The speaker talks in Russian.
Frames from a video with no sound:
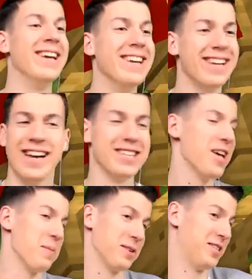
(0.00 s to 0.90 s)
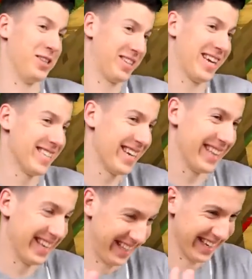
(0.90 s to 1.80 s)
Я не знаю просто, что
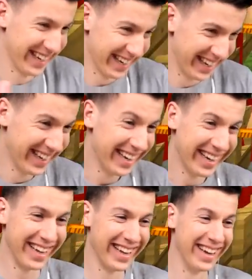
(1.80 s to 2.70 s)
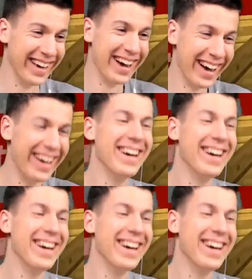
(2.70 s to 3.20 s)
сказать на это. Золотые слова.